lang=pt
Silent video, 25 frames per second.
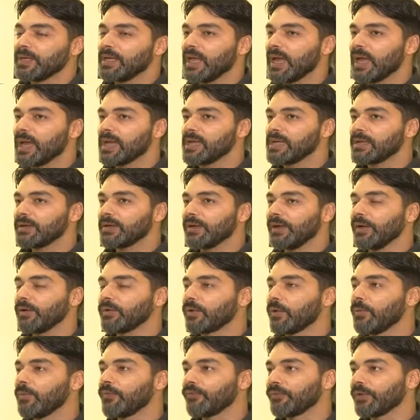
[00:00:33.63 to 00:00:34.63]
E aí eu
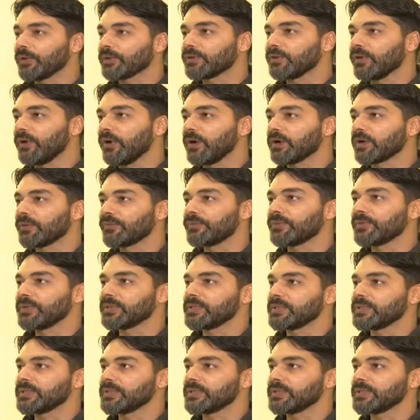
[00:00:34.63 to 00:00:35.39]
como fotógrafo,